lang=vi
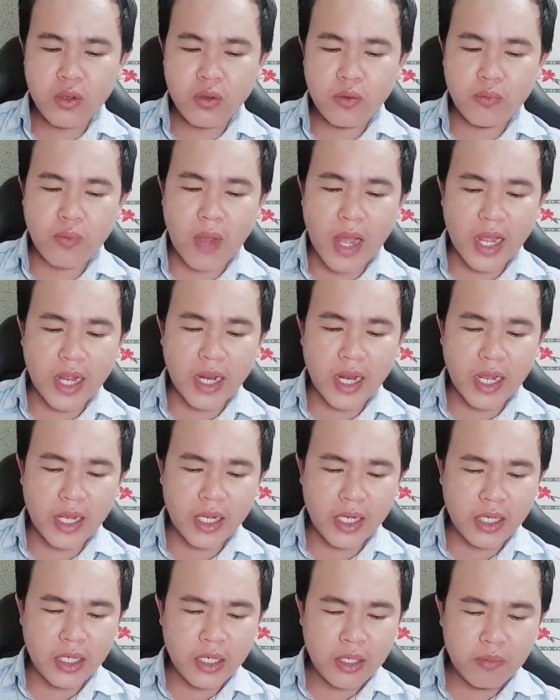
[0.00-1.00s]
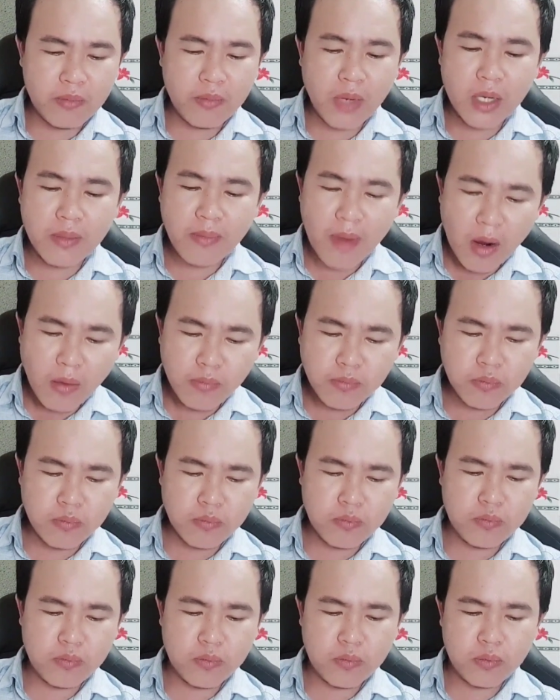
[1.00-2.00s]
và ngày 14
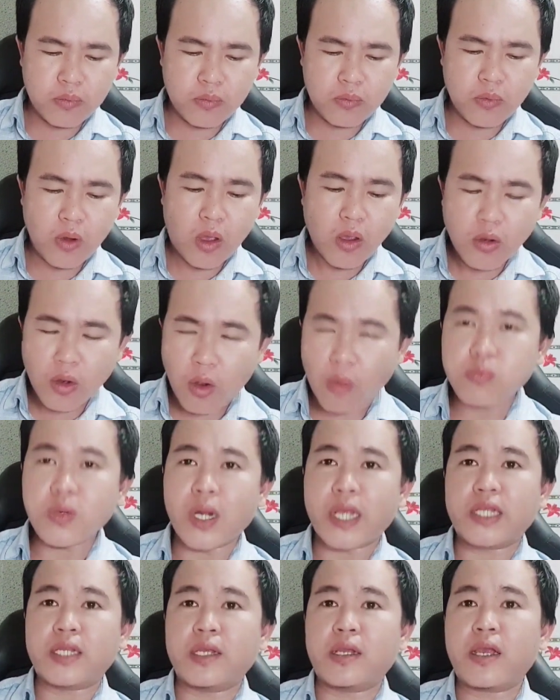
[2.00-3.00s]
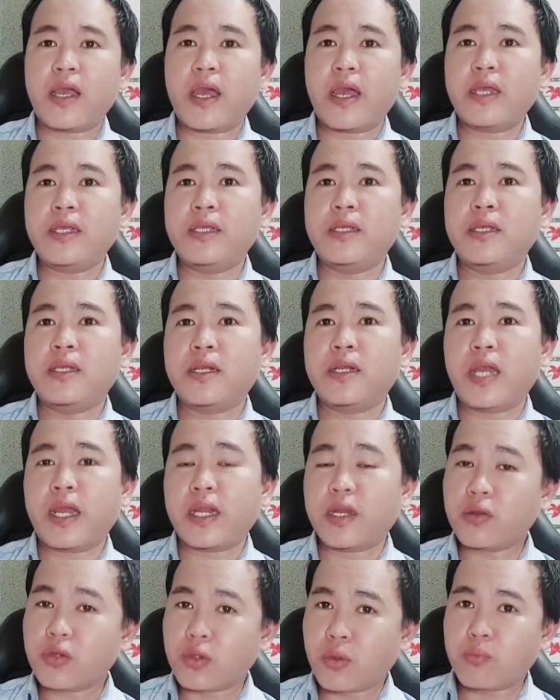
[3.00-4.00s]
nó cũng là trực khai
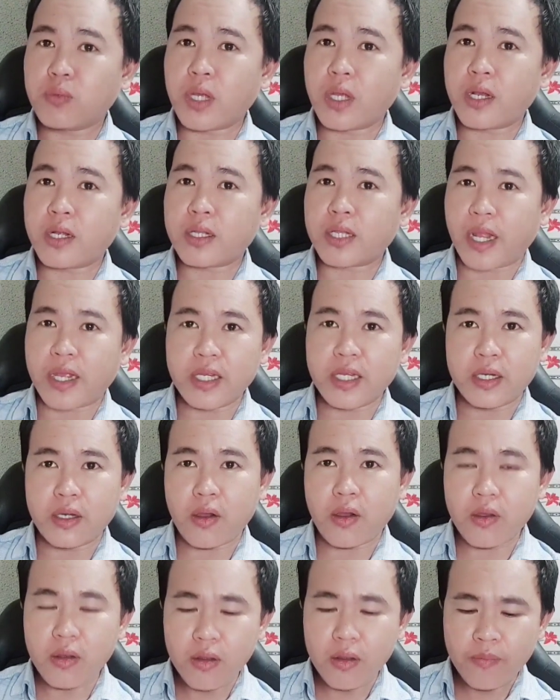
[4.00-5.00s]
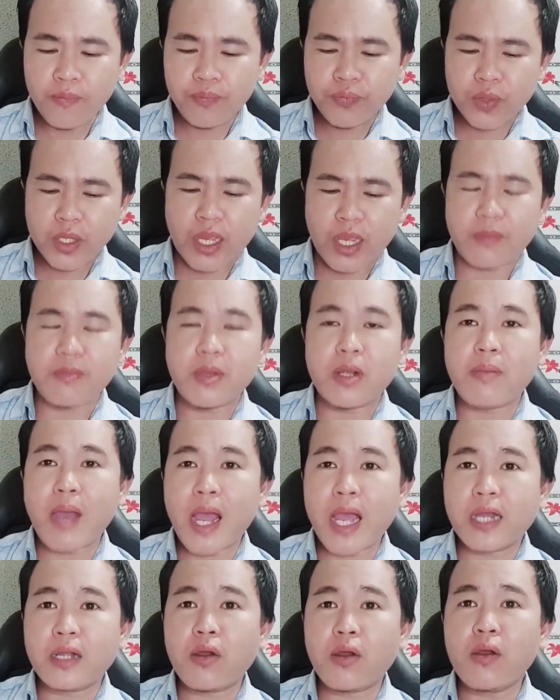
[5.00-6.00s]
là nó trùng trực tại vì nó ngày
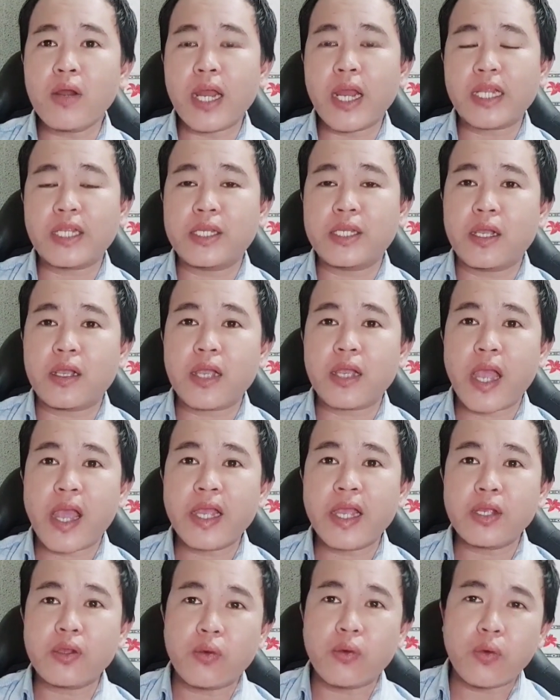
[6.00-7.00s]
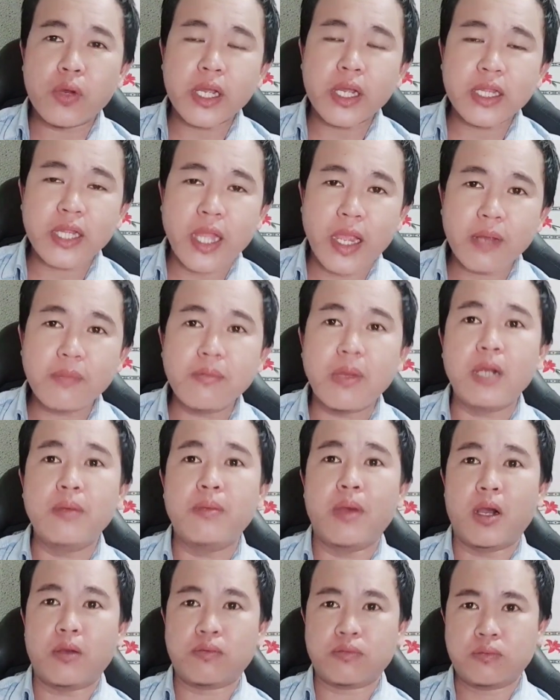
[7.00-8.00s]
13 nó là trực khai của cái tháng
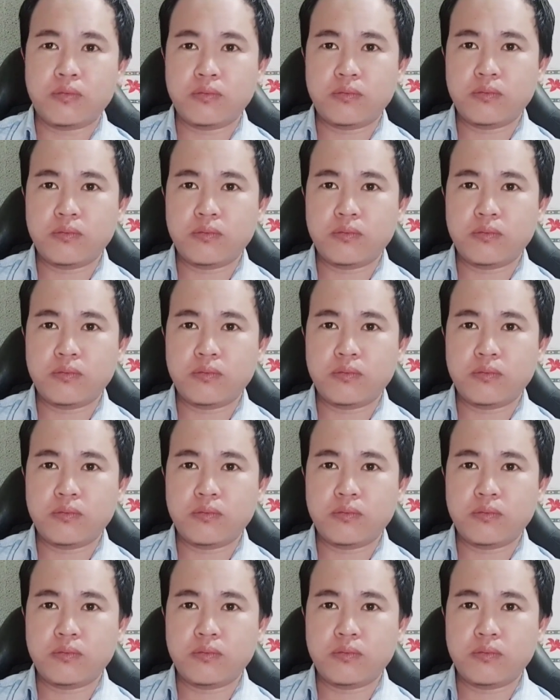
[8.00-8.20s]
11